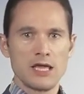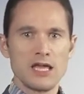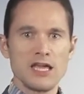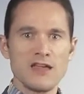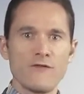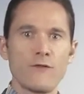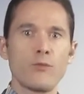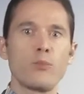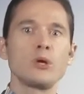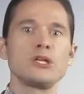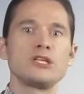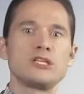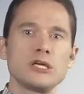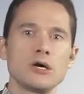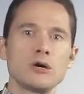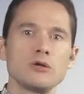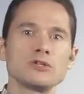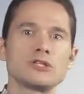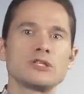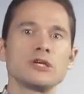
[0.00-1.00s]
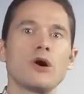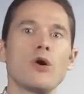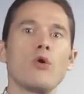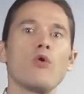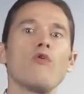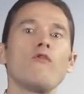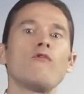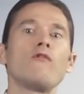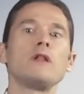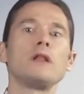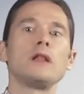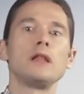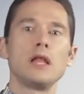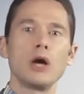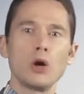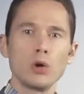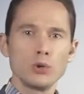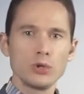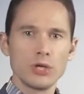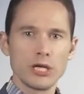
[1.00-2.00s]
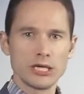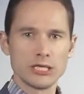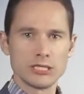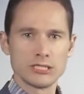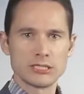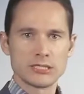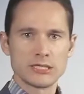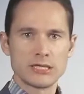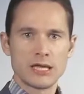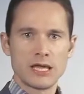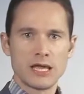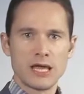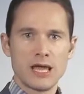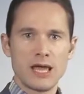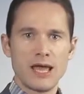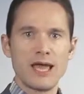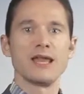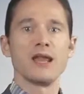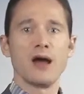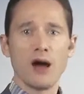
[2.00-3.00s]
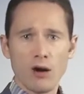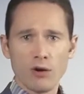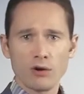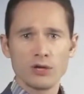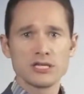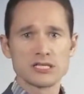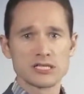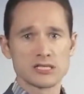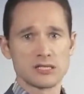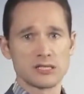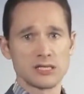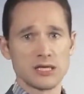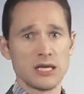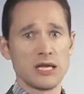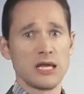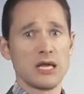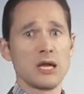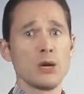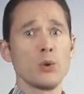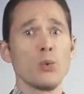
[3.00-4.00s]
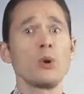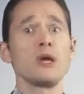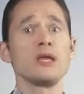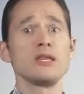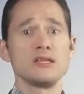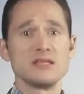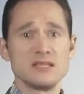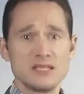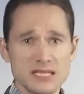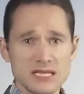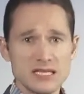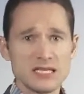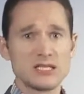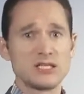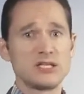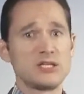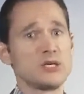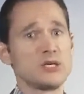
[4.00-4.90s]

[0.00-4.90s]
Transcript: nếu chúng ta không làm cho cơ thể quá tải, và nói một cách thành thật, trong cuộc